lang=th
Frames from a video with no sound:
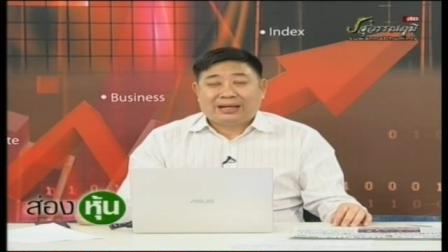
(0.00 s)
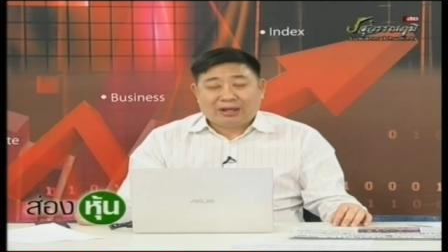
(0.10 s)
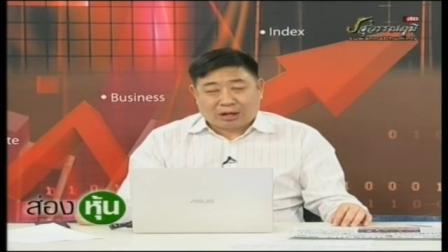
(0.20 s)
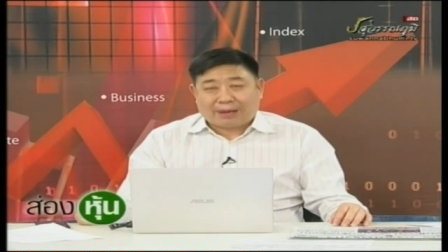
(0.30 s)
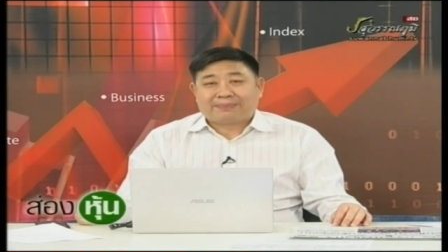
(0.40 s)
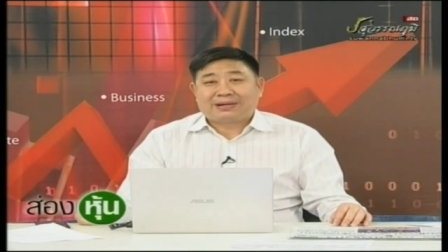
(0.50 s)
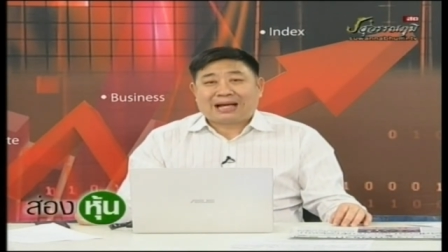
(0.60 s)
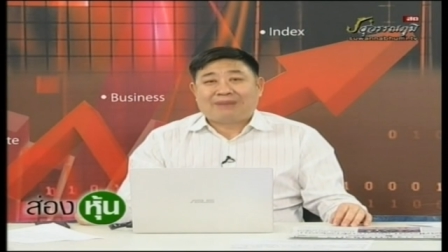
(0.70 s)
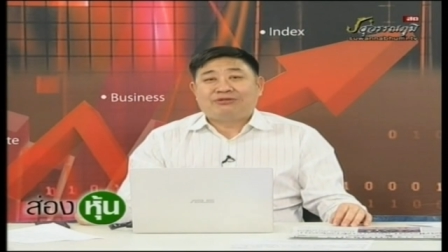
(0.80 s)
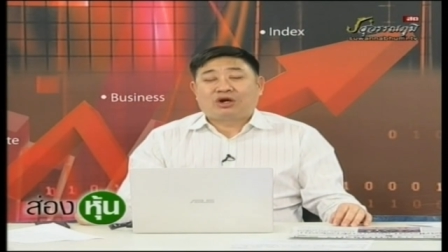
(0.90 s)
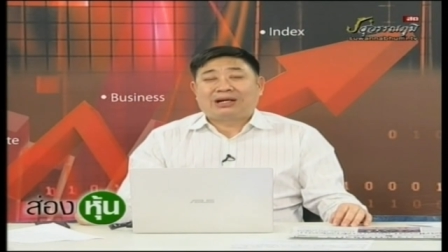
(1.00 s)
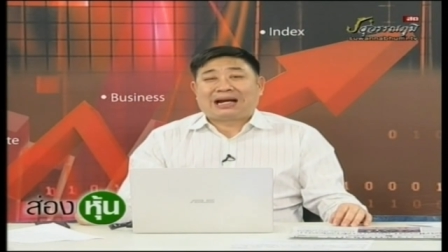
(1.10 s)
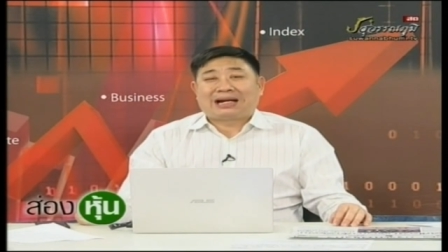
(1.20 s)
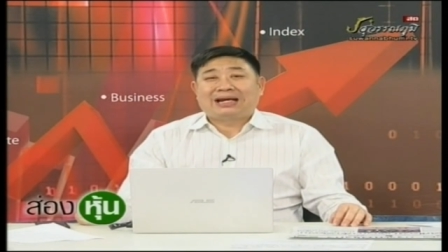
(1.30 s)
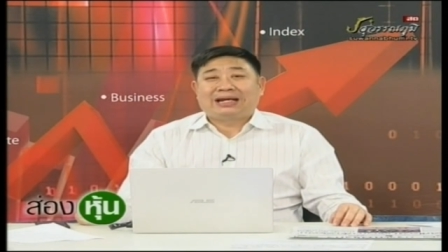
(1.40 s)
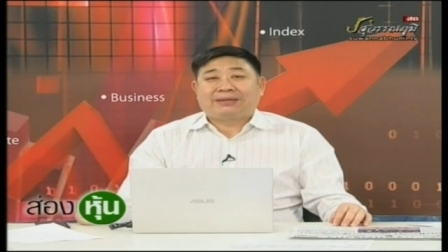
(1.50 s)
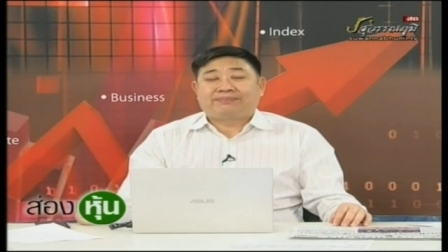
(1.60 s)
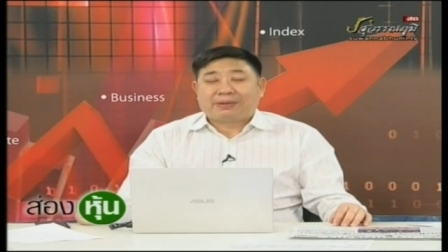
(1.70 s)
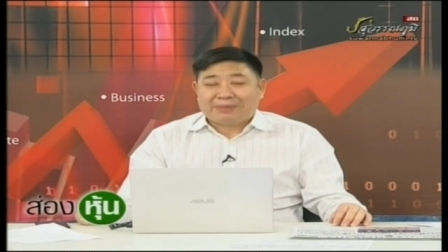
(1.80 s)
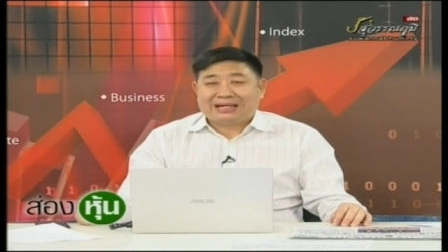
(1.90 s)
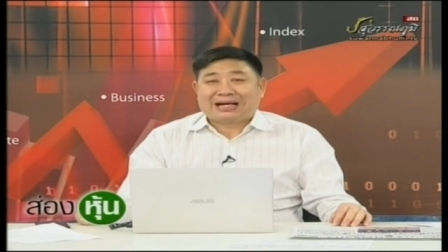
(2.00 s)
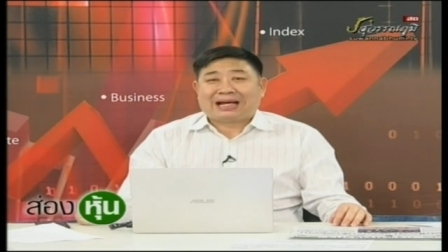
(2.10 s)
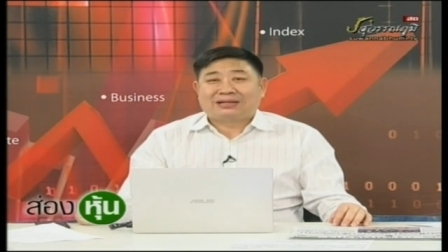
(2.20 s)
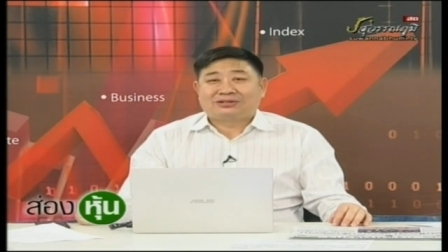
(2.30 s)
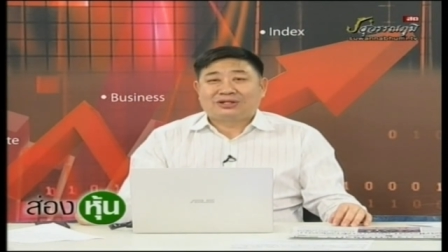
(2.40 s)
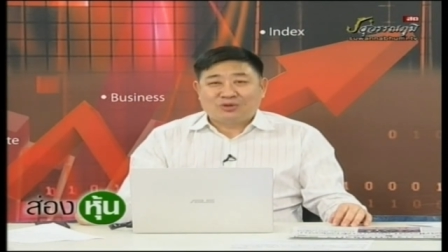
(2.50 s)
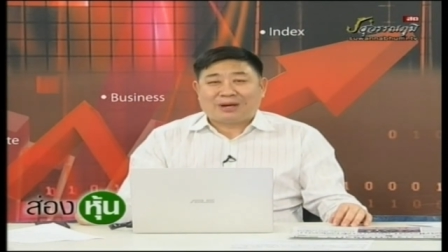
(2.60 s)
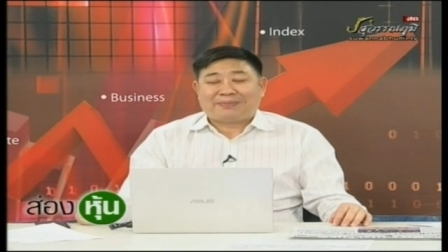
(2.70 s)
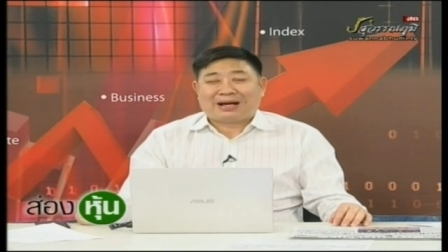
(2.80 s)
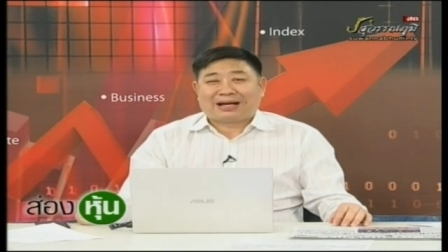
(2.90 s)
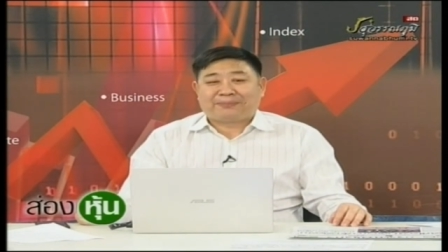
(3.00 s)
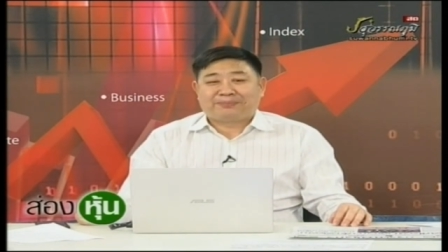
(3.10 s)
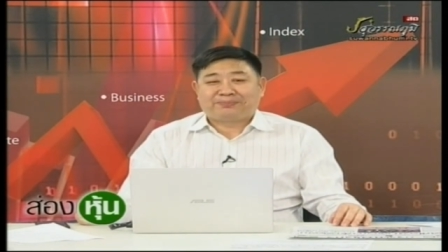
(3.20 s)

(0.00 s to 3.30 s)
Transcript: เกี่ยวกับการวิเคราะห์ทางเทคนิคประเมินยังไง สักครู่กลับมาครับ